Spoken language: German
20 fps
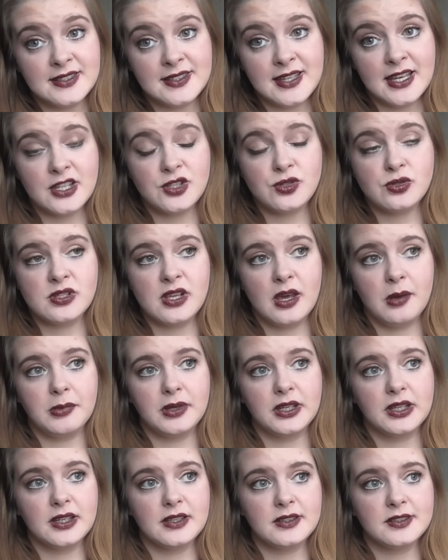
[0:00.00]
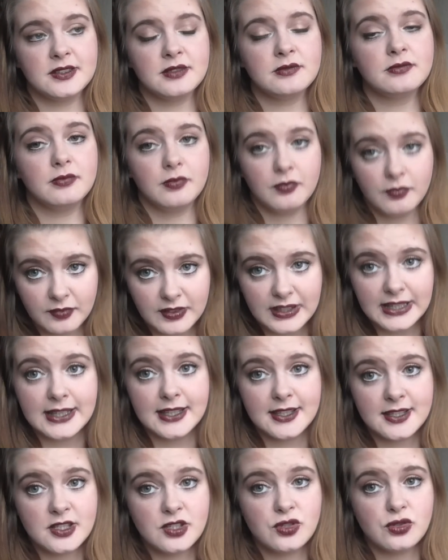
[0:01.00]
sehr zusammengerissen.
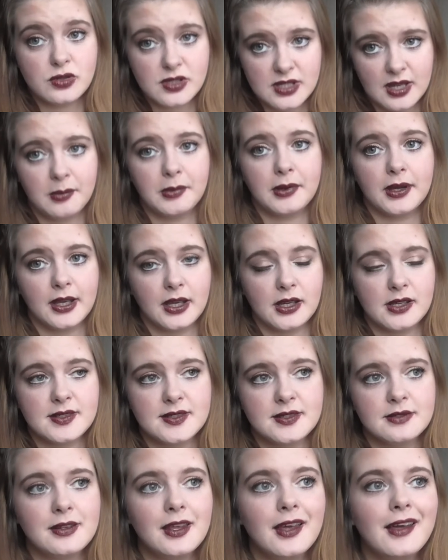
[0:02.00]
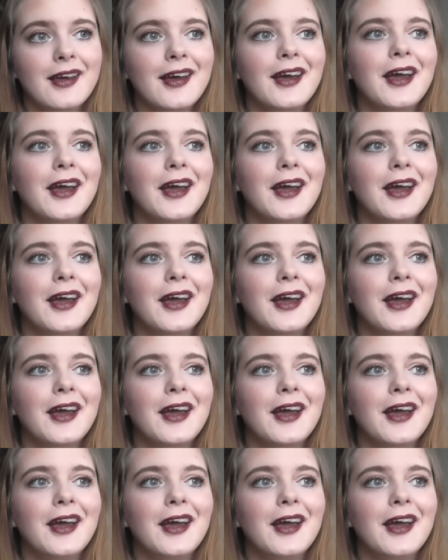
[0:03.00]
Wirklich zusammengerissen.